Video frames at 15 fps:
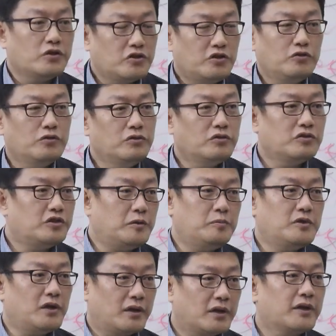쉬운 듯
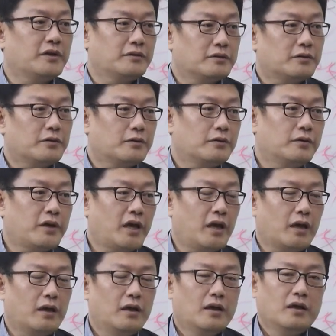쉽지 않아요.
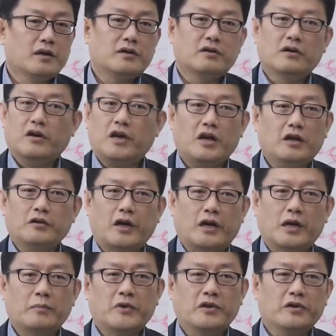그게 그렇게라도
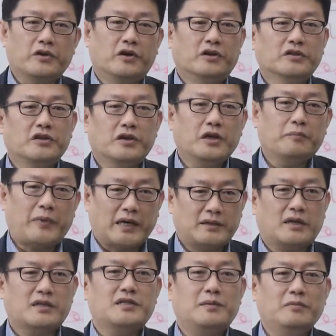안 하면요. 영성이
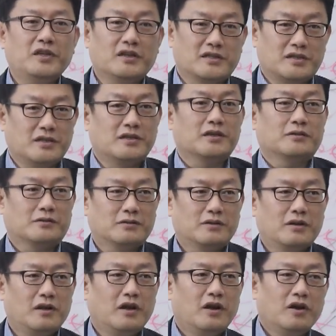바닥칩니다. 진짜로.
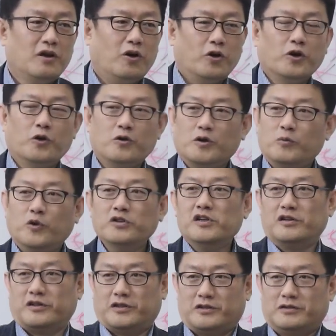어려운 걸 못
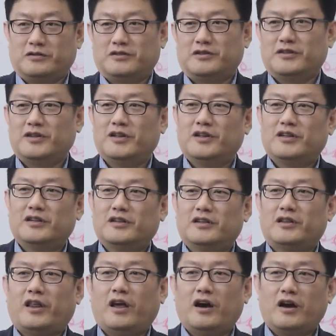읽어요.
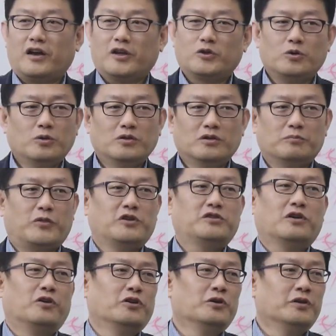대학의 돈은
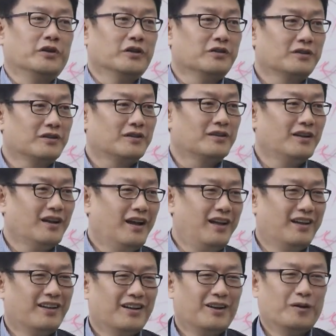벌써 어려워요.
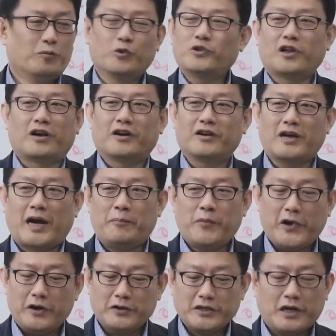못 따라가요.
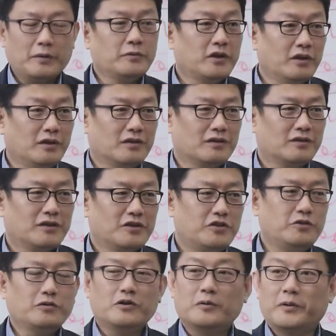안 봐요. 사람들이.
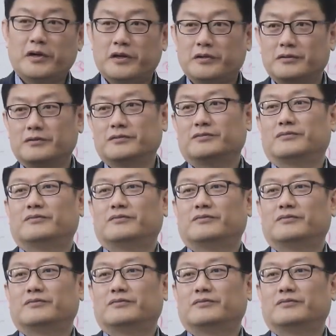쉬운 거 봐요.